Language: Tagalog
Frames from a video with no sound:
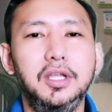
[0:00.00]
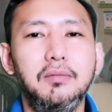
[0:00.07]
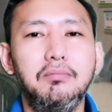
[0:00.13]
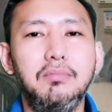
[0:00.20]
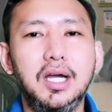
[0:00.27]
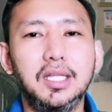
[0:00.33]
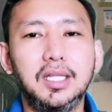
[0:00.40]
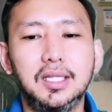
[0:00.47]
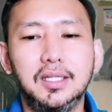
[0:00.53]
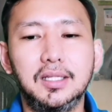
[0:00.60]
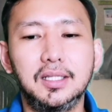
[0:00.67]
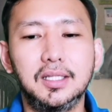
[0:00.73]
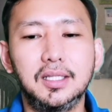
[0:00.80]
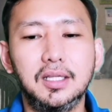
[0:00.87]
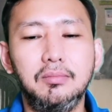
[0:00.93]
But
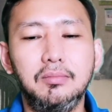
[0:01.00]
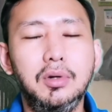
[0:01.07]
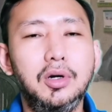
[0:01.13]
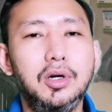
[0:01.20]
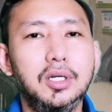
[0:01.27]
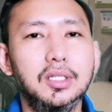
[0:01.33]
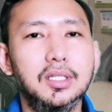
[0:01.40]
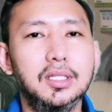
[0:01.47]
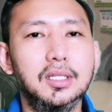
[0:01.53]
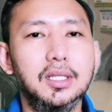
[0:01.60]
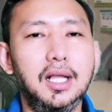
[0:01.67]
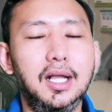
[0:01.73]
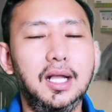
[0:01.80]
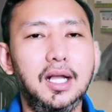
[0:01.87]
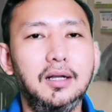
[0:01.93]
more
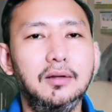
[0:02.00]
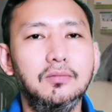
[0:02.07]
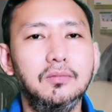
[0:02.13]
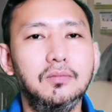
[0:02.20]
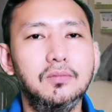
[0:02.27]
uh,